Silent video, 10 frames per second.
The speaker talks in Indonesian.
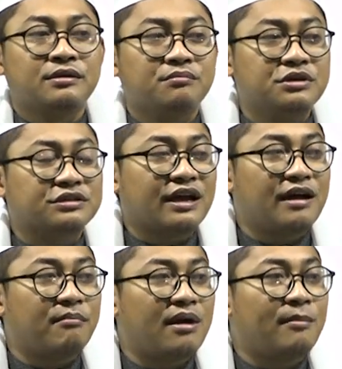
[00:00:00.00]
bisa
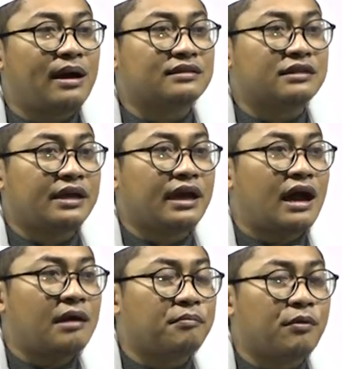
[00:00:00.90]
mamate
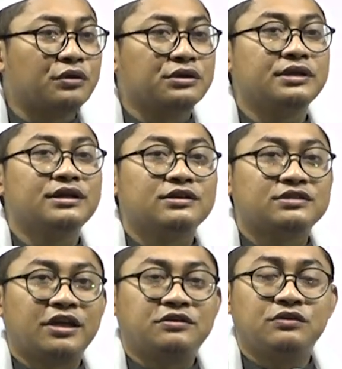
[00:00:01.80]
apoi
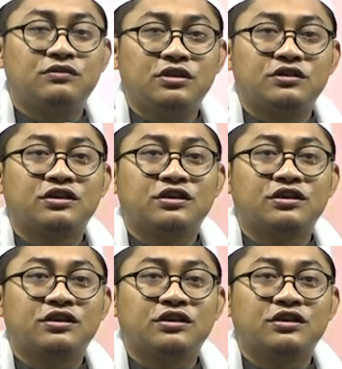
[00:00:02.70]
seteti